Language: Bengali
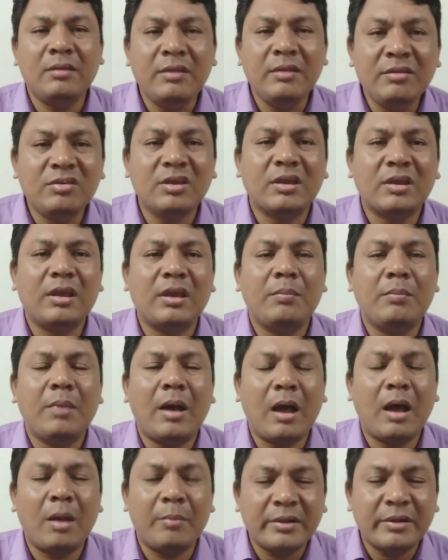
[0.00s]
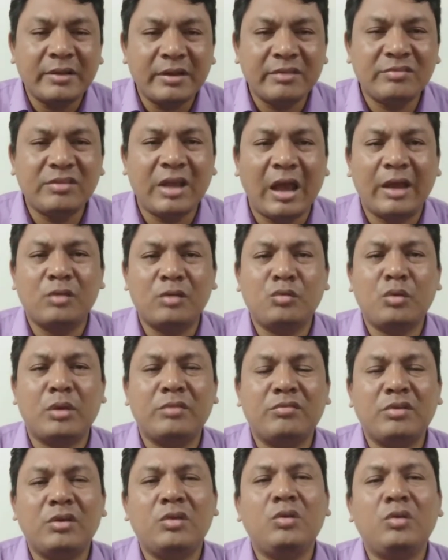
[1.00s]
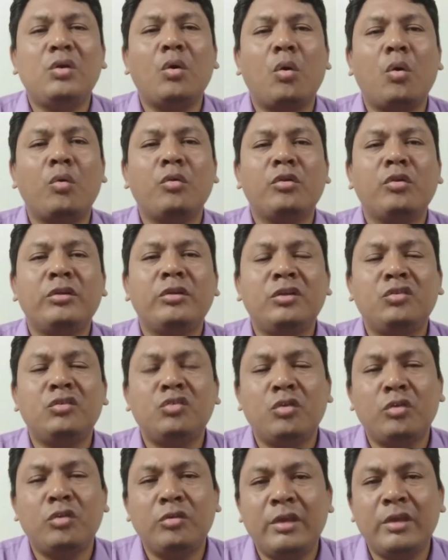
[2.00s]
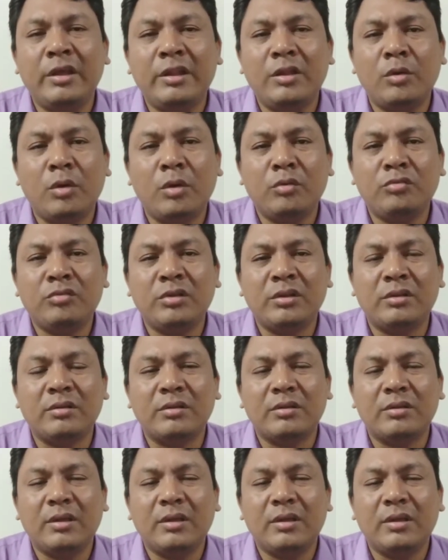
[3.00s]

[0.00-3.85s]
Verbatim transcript: নিজেকে বা আমাদের যা কিছু আছে এগুলি অন্যদের জন্য দিয়ে দেওয়া উচিত